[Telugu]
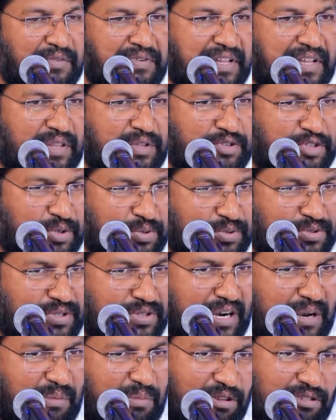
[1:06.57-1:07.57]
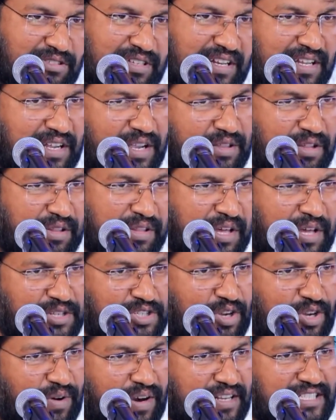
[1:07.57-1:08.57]
వీడు ఏదో చెబుతున్నాడు మొత్తానికి ఏదో
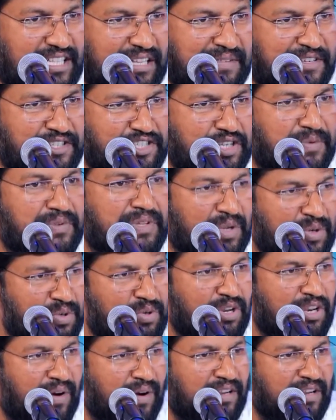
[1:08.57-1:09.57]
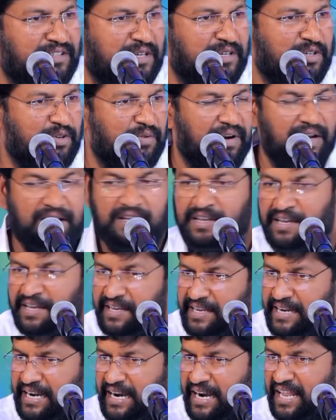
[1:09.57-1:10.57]
నేర్చుకోవాల్సిన విషయం ఉంది అనుకునేవాళ్ళు తక్కువ
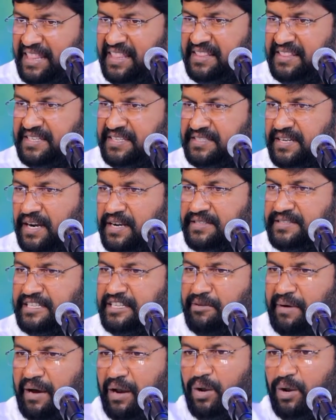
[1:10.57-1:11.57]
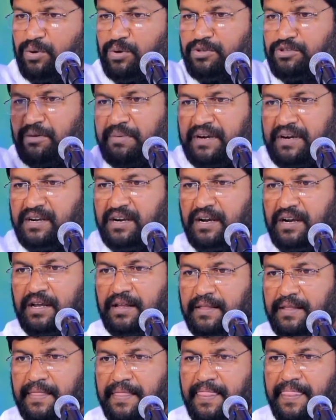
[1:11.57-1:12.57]
ఏళ్ళనే తీసుకెళ్ళి సినిమాల్లో కూర్చోబెట్టండి